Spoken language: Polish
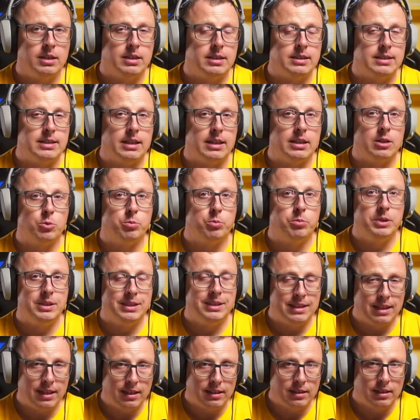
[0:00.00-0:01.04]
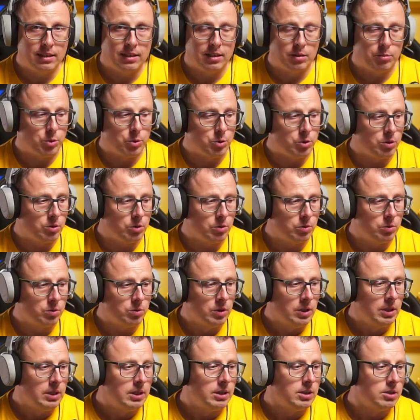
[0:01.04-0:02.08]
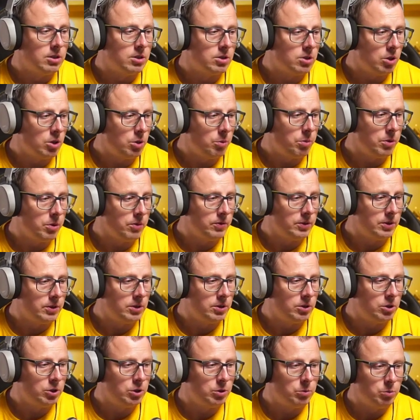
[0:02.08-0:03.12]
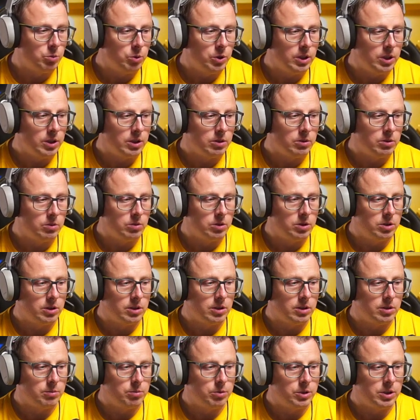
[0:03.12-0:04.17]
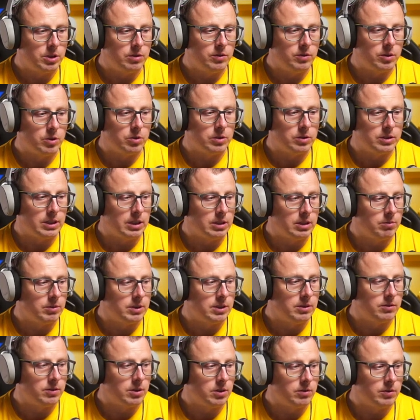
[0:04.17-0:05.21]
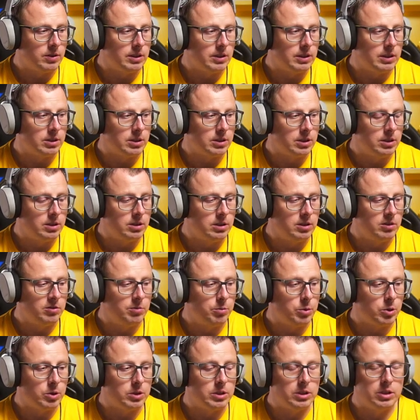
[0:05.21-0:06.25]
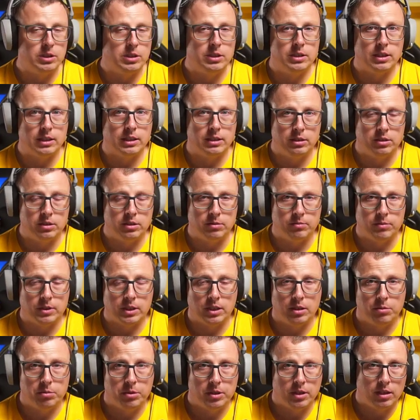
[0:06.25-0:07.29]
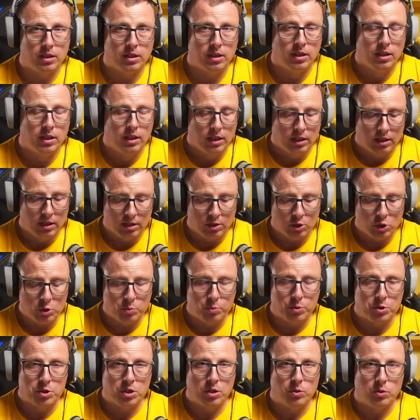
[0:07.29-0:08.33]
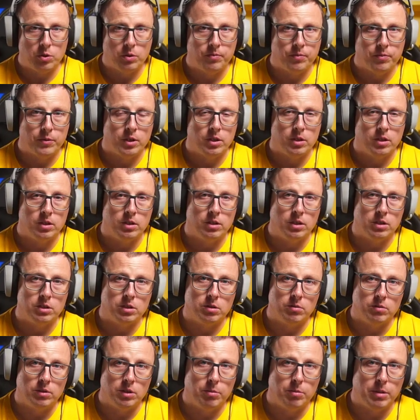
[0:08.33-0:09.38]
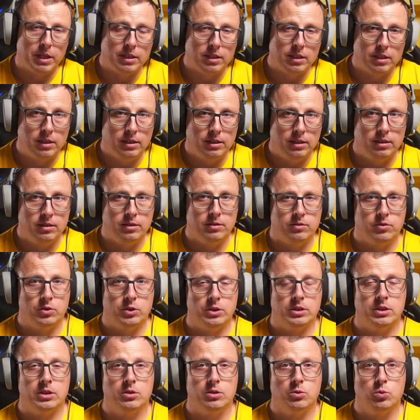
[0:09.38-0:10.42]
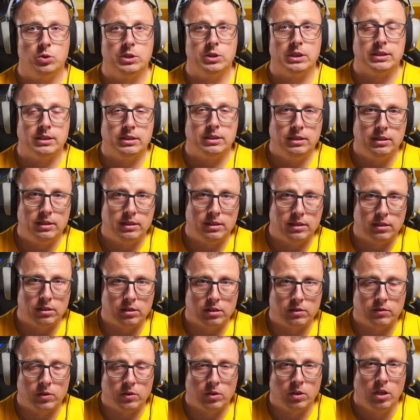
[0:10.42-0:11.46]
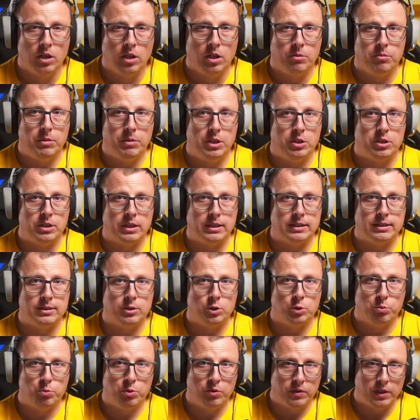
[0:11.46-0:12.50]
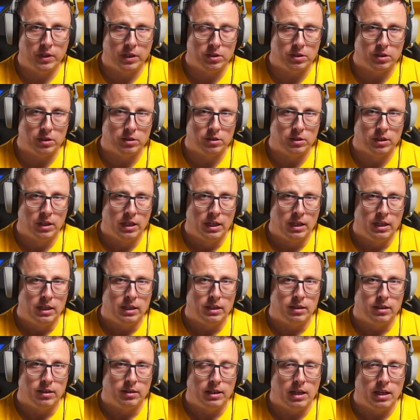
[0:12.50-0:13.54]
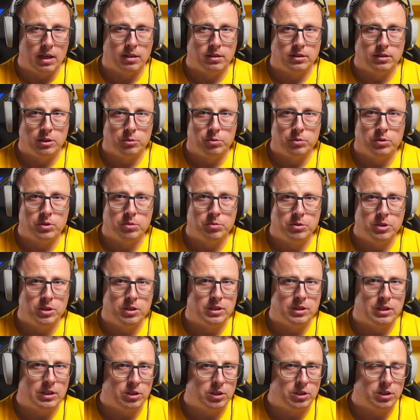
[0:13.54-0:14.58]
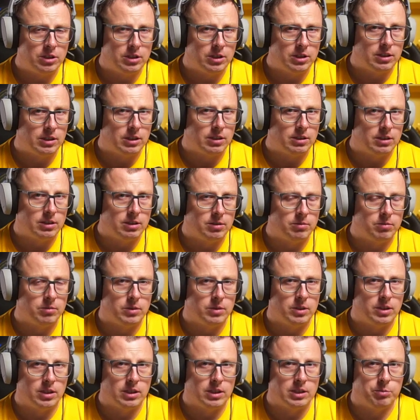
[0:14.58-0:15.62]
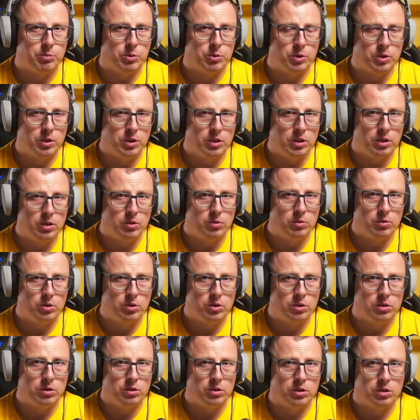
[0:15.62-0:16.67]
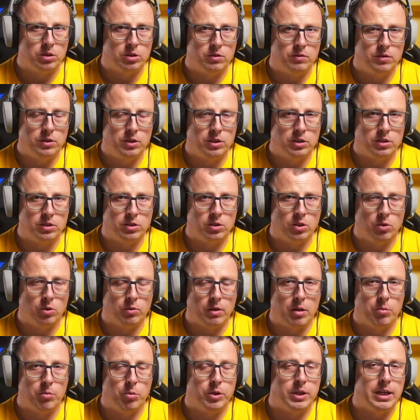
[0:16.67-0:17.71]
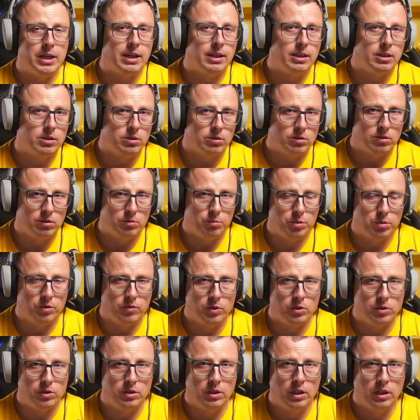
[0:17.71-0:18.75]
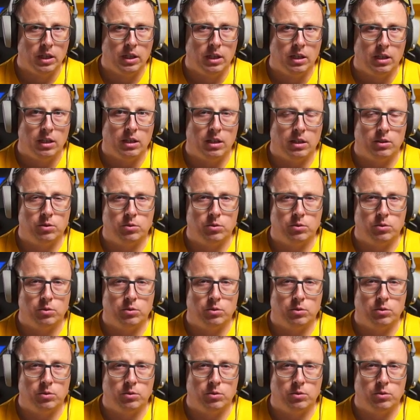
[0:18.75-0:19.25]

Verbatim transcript: zadał pytanie na początku, co powstrzymuje Cię przed wykorzystaniem cyfrowych narzędzi w procesie dydaktycznym? Takie pytanie rozpoczęło e, naszą debatę i wszyscy uczestnicy na żywo mieli szansę odpowiedzieć. E, ja chciałbym, żebyś też się nad tym teraz pochylił, czy rzeczywiście są, albo jakie to są powody, dla